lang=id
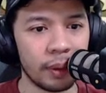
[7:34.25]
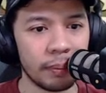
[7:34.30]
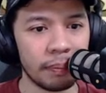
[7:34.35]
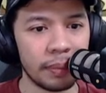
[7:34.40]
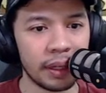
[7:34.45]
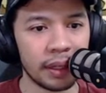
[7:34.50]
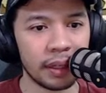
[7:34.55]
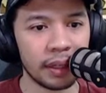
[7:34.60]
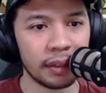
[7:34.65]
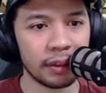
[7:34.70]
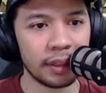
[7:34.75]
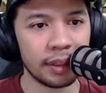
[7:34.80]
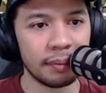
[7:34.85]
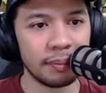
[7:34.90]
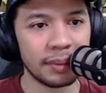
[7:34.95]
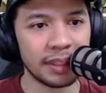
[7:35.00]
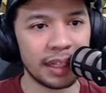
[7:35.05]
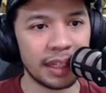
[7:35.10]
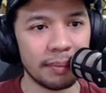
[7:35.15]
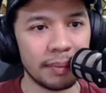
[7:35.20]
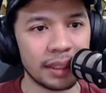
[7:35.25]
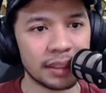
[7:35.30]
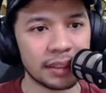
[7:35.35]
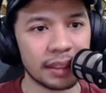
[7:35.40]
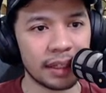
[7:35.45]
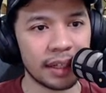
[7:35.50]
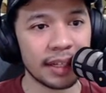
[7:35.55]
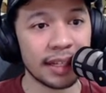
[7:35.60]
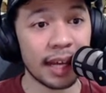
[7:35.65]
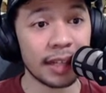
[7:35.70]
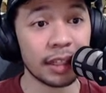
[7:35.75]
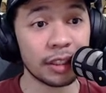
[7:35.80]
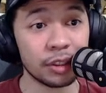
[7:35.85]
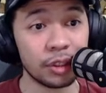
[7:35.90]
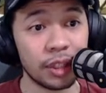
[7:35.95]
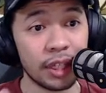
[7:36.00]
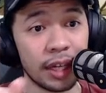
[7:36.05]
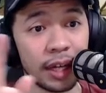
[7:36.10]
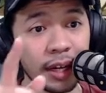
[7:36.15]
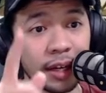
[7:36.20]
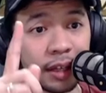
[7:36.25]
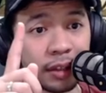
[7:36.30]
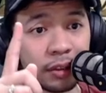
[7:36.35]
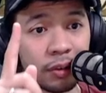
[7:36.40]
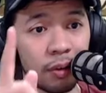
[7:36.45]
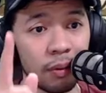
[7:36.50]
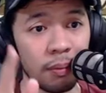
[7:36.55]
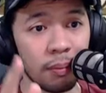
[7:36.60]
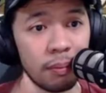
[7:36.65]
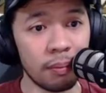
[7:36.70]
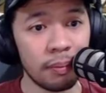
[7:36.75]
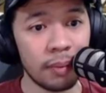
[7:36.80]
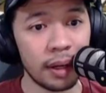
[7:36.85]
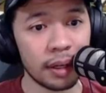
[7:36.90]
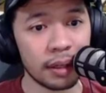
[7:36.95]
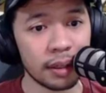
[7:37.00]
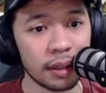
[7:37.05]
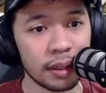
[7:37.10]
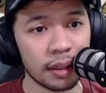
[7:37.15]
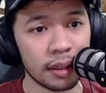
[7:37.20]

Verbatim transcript: weapon yang di, bisa di master yang di atas tuh ya ada tombak